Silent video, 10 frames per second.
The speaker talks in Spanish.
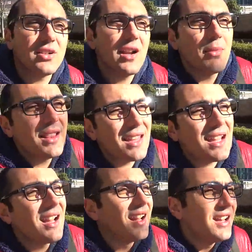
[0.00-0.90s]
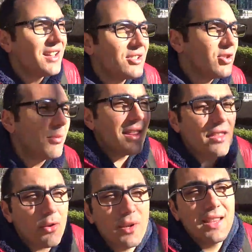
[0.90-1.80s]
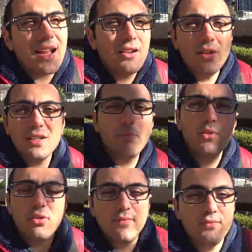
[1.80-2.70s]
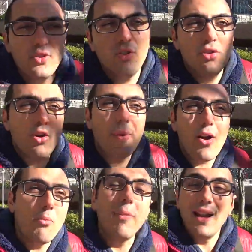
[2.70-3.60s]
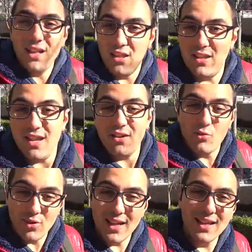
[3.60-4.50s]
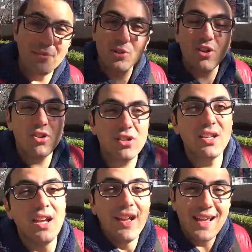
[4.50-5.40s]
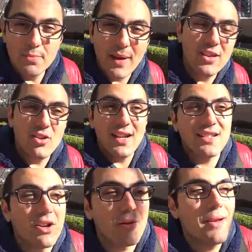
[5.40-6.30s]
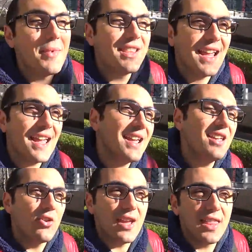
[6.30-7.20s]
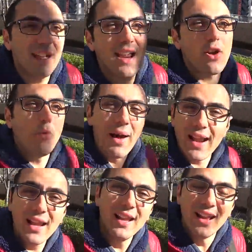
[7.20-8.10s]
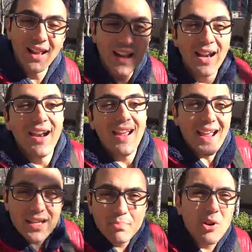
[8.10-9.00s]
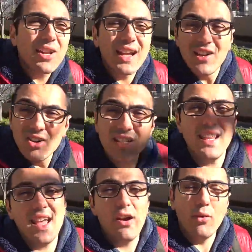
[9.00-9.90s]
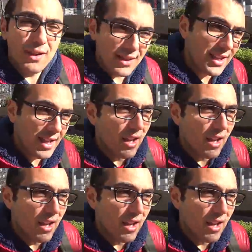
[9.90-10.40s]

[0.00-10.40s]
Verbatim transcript: realmente, yo me he dado cuenta que no es por, no va con malicia nunca, digamos, todos los españoles normalmente que guío y hacen algo mal, es porque no se dan cuenta